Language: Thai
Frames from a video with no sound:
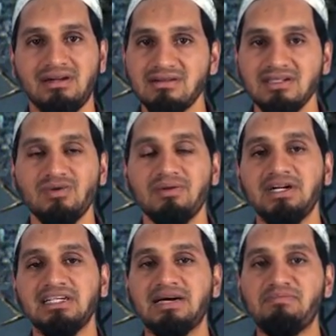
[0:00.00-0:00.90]
หรือว่าเผ
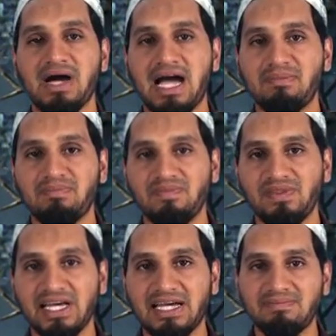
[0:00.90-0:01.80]
ลอทำบาป
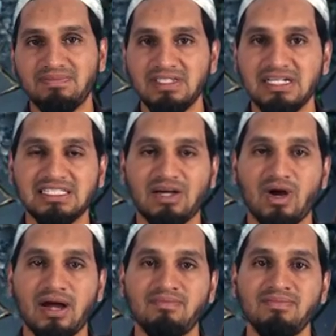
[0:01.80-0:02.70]
นะครับ เนื่องจาก
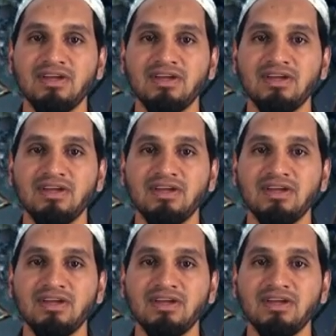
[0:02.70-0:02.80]
ความ